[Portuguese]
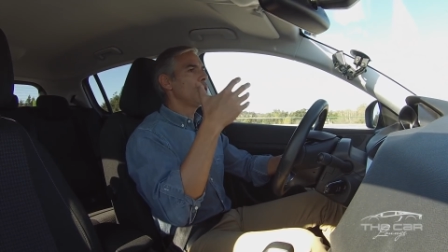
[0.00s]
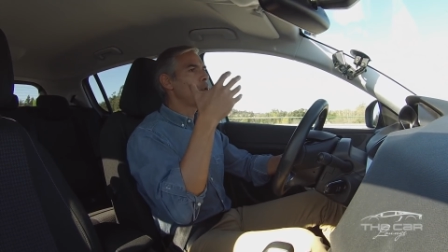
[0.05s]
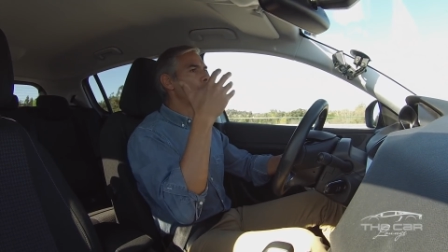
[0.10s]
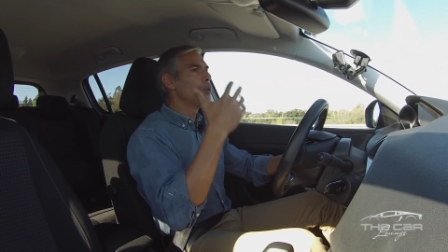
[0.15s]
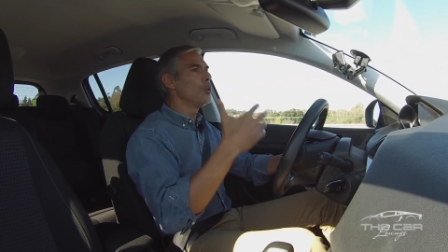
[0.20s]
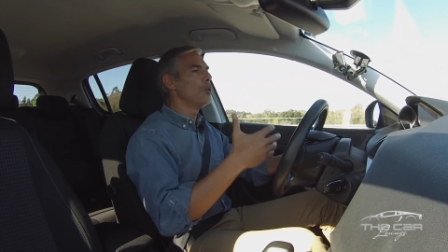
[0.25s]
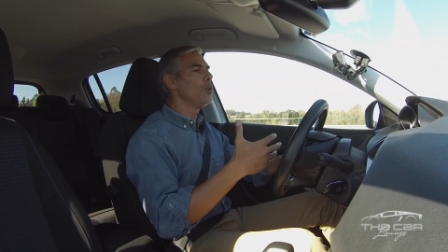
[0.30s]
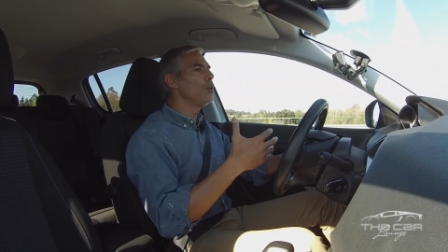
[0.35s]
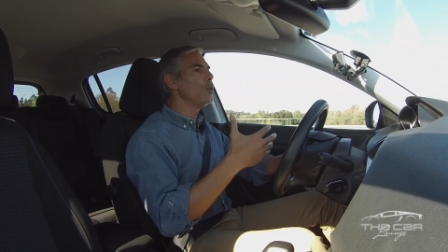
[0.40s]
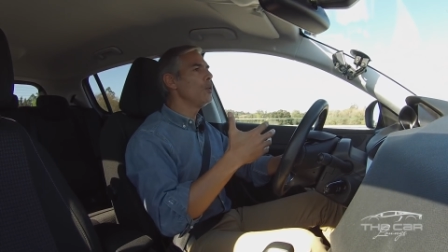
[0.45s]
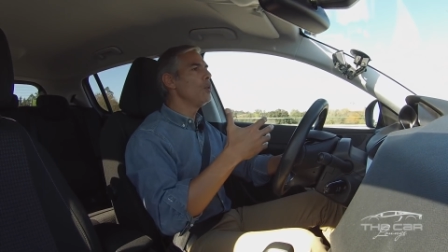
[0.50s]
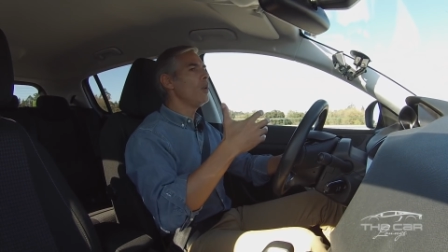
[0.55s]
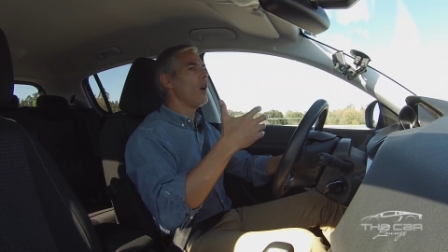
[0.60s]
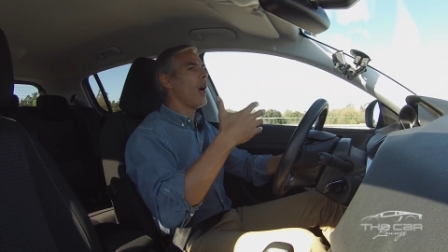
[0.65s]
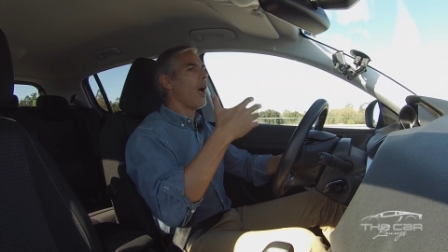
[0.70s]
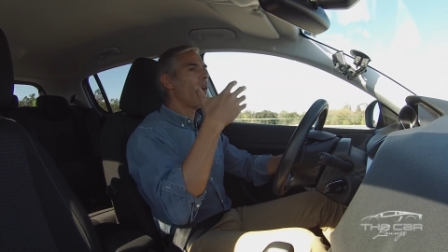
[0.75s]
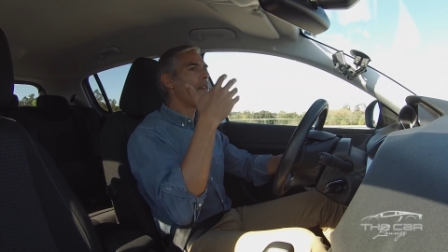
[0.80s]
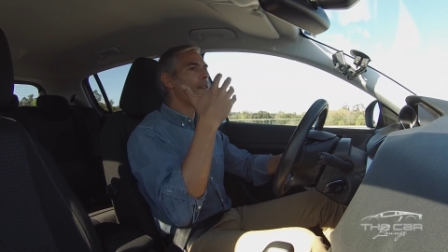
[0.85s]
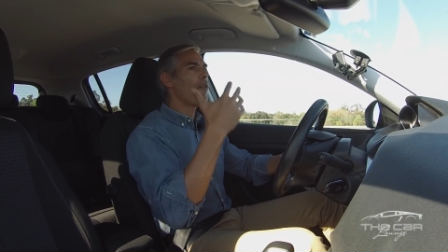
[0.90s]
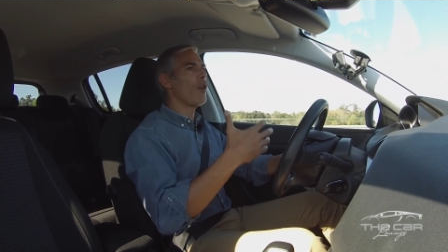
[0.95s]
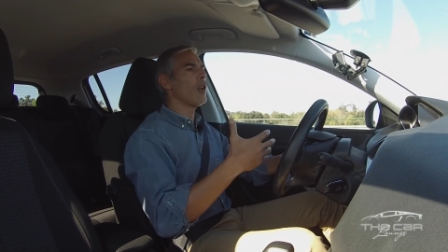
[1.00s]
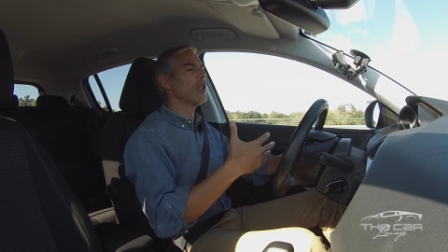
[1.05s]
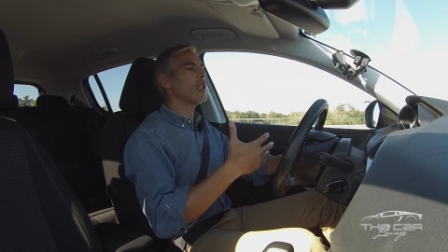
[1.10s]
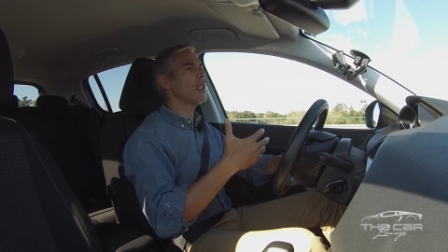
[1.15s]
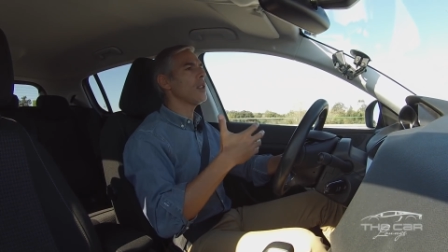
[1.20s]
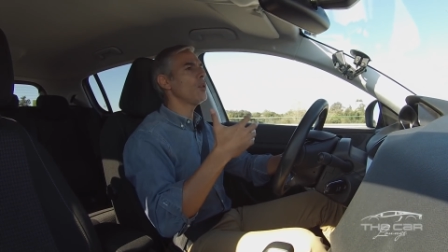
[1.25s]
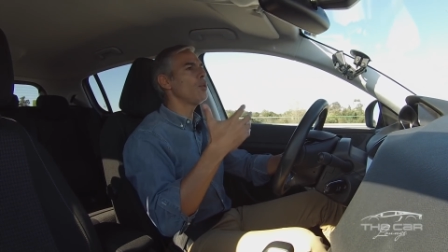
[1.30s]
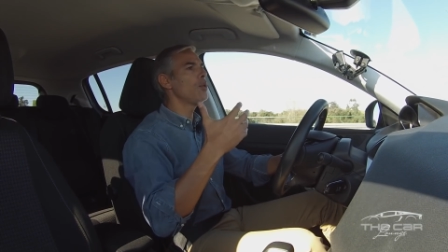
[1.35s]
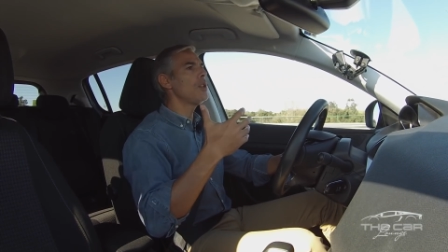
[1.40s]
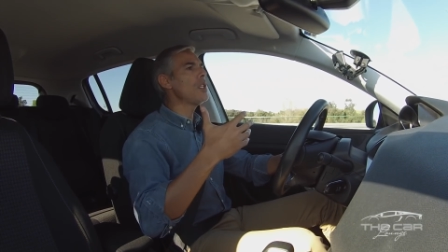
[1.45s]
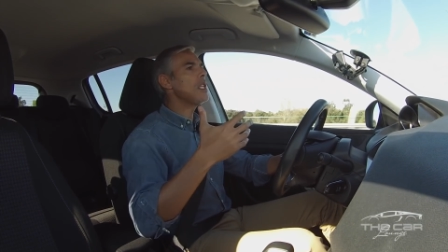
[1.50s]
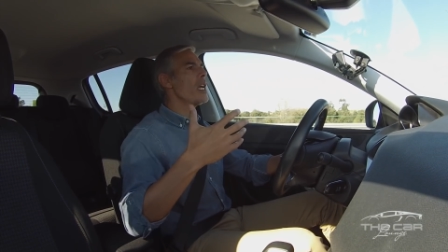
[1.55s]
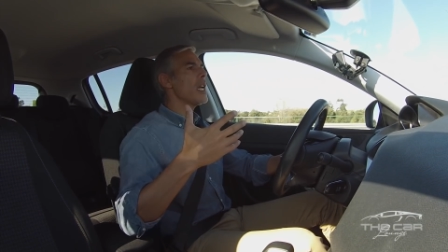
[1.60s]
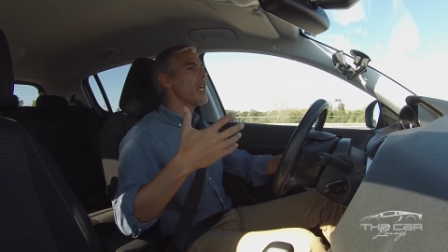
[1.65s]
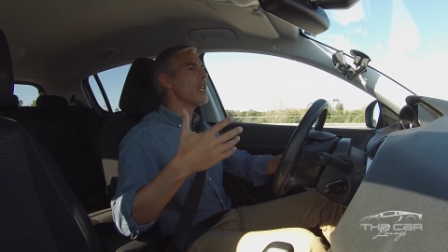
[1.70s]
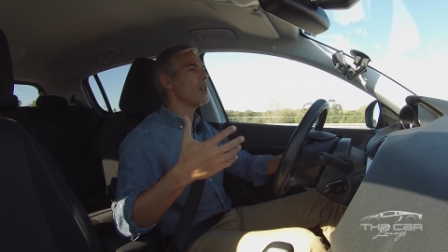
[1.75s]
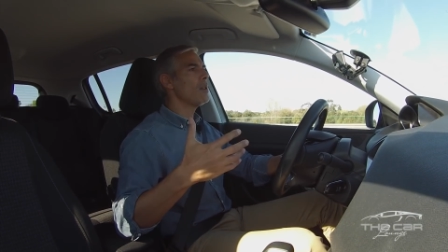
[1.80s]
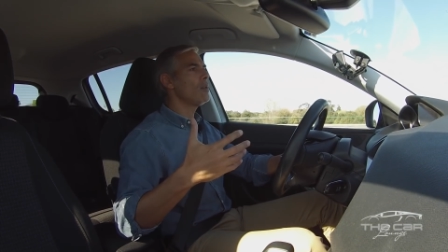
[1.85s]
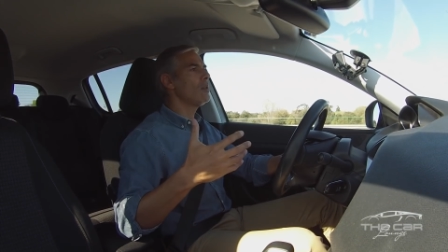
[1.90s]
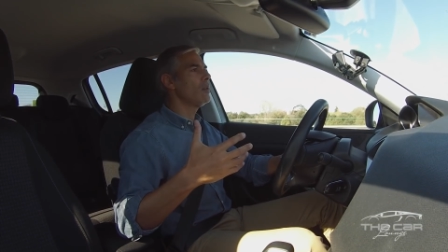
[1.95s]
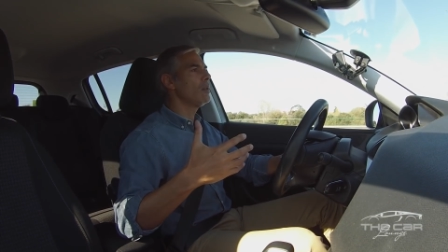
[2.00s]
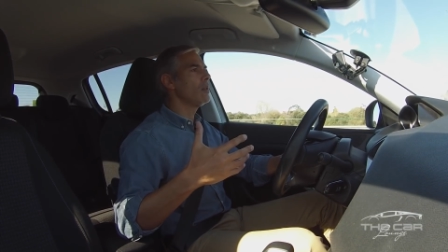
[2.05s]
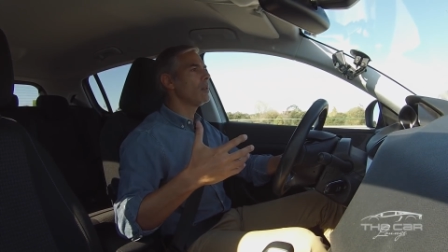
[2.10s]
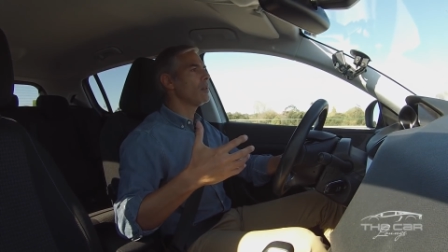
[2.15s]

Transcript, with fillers: tudo à volta do dinheiro.